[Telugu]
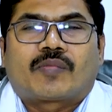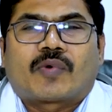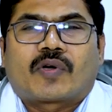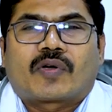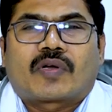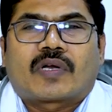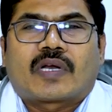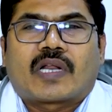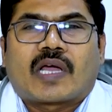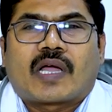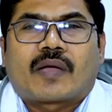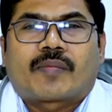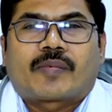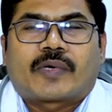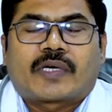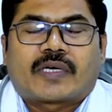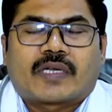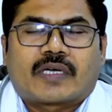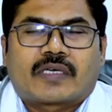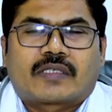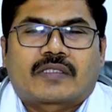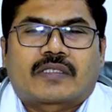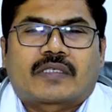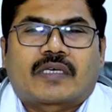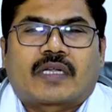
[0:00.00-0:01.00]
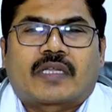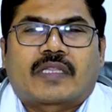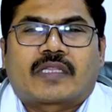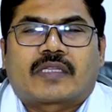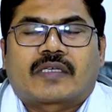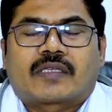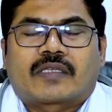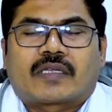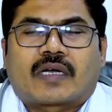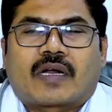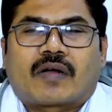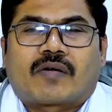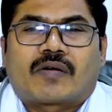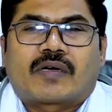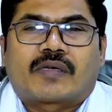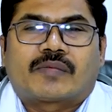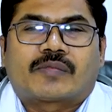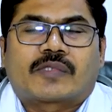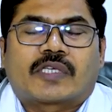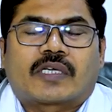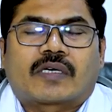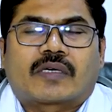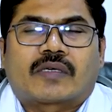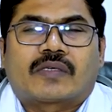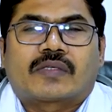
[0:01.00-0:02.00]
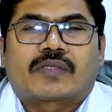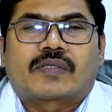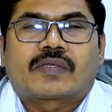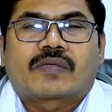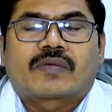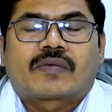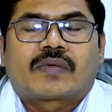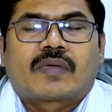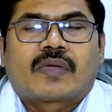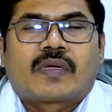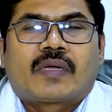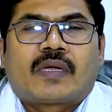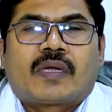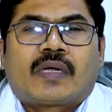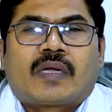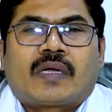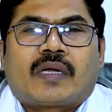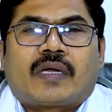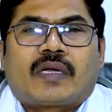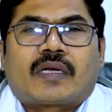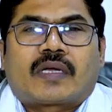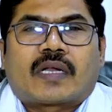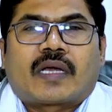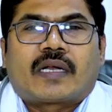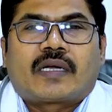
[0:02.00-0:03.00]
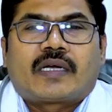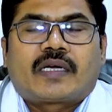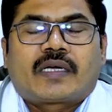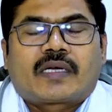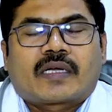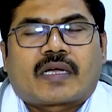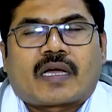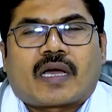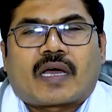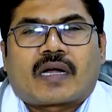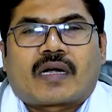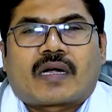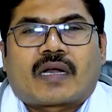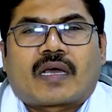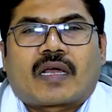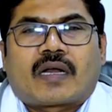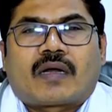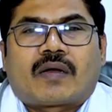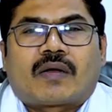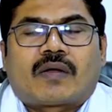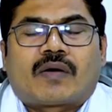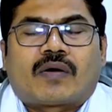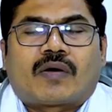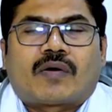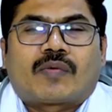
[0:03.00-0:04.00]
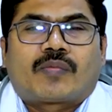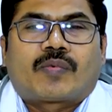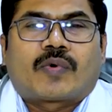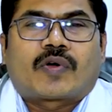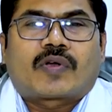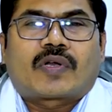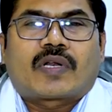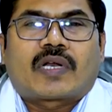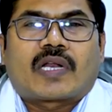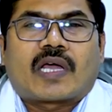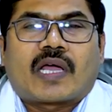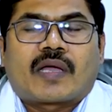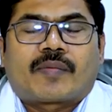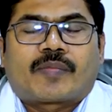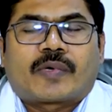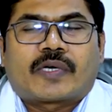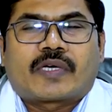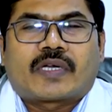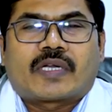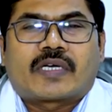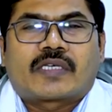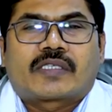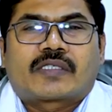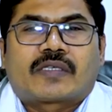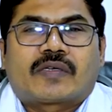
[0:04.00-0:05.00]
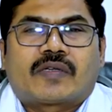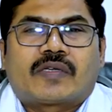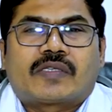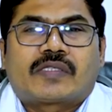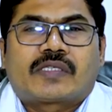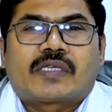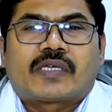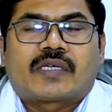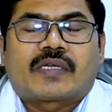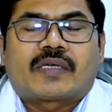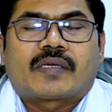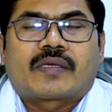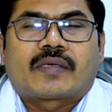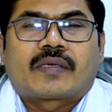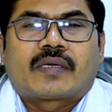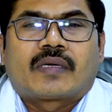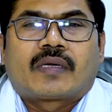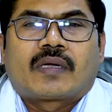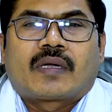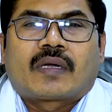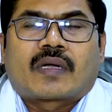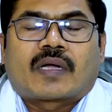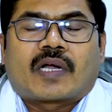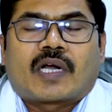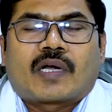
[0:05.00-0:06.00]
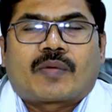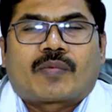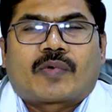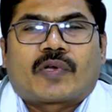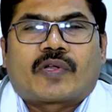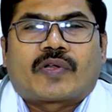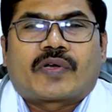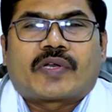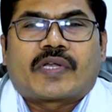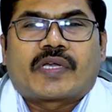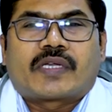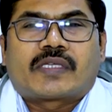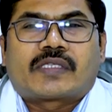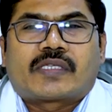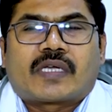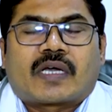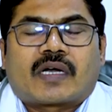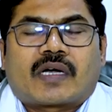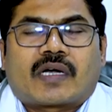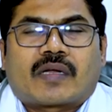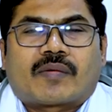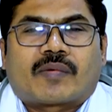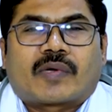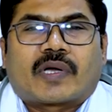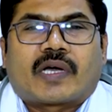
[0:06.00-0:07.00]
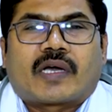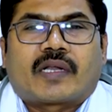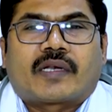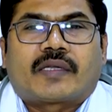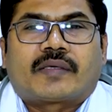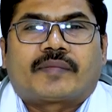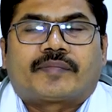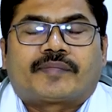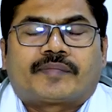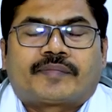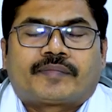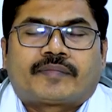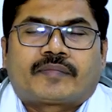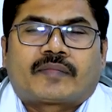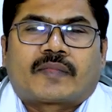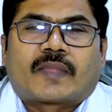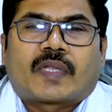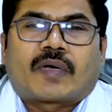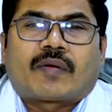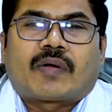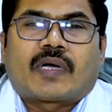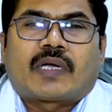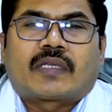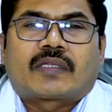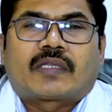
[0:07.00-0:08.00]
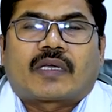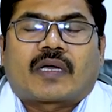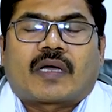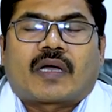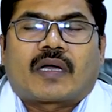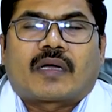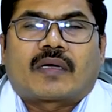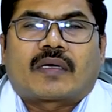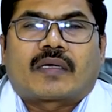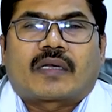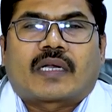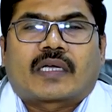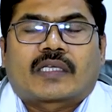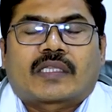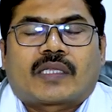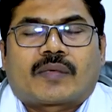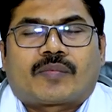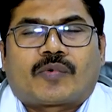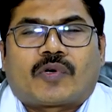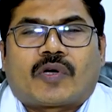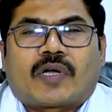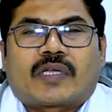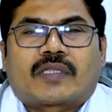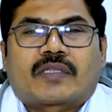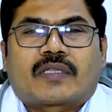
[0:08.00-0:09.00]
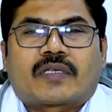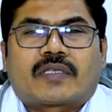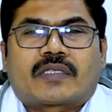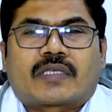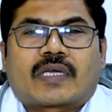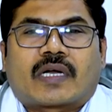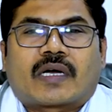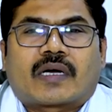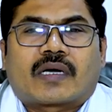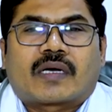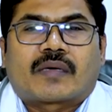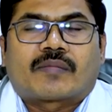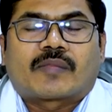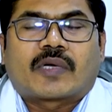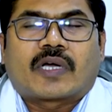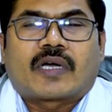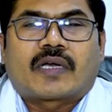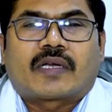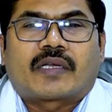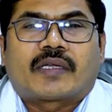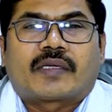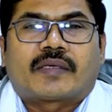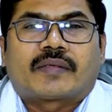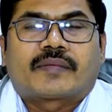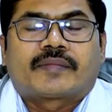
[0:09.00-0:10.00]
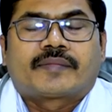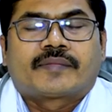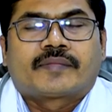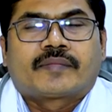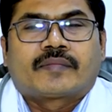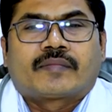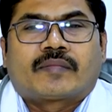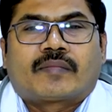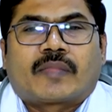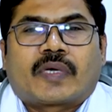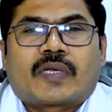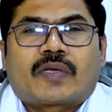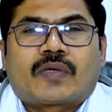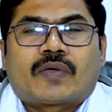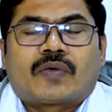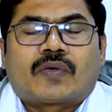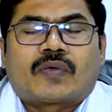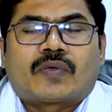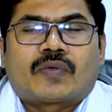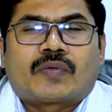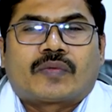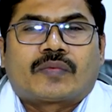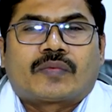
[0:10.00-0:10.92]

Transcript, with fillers: పోర్టల్ హైపర్ టెన్షన్ అనేది రావడం జరగవచ్చు వీటన్నిటి కారణాలలో పోర్టల్ హైపర్ టెన్షన్ వచ్చి కడుపులో నీరు జరగడం కానీ తర్వాత రక్తపు వాంతులు జరగడం కానీ మరియు